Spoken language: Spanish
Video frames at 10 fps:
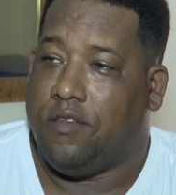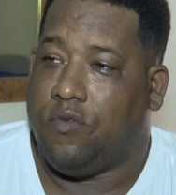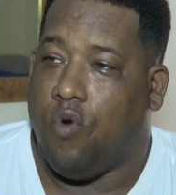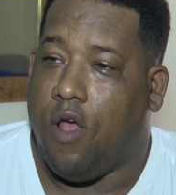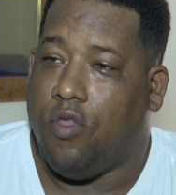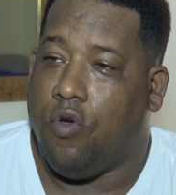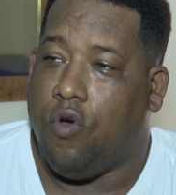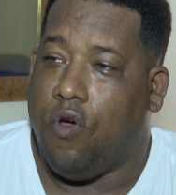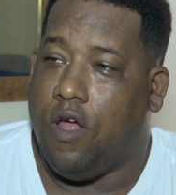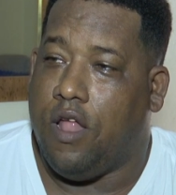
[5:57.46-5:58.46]

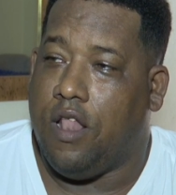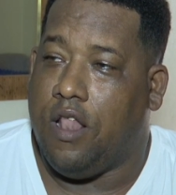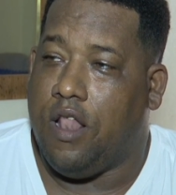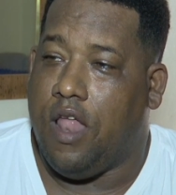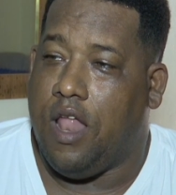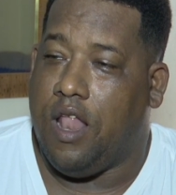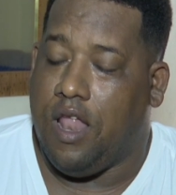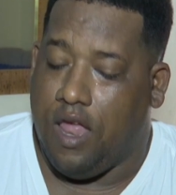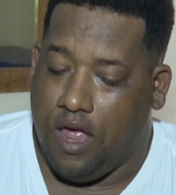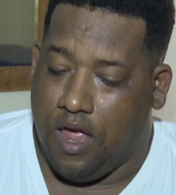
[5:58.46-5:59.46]
Cuando eh, eh,
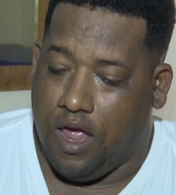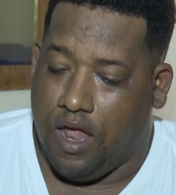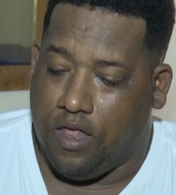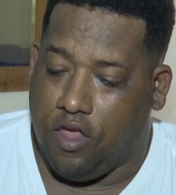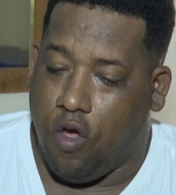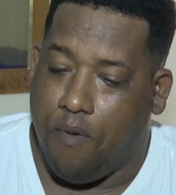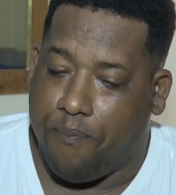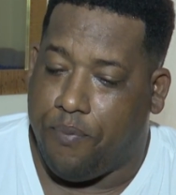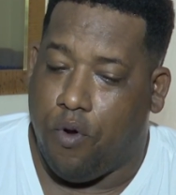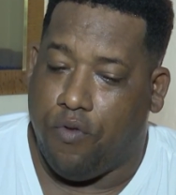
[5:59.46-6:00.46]
eh, Dios me
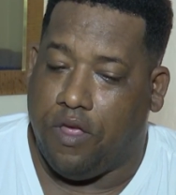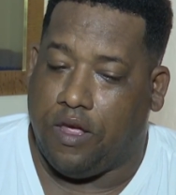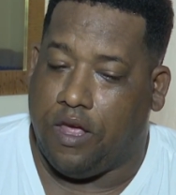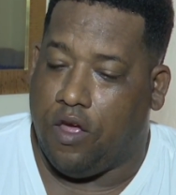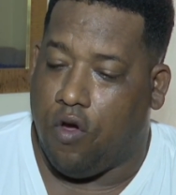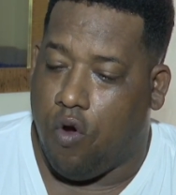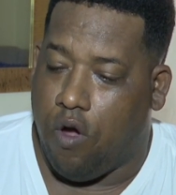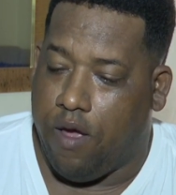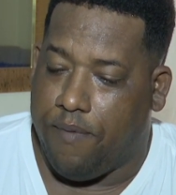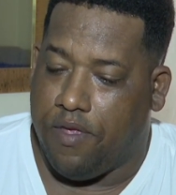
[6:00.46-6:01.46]
pone que o
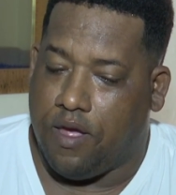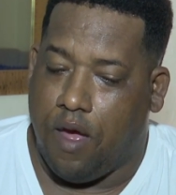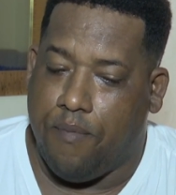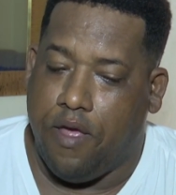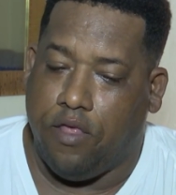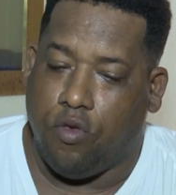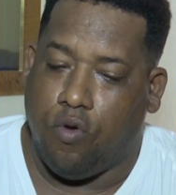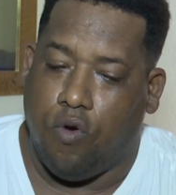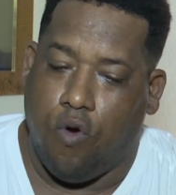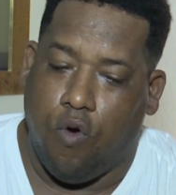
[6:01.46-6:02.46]
es medicamento
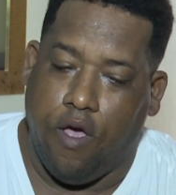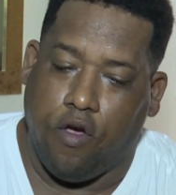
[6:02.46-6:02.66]
o es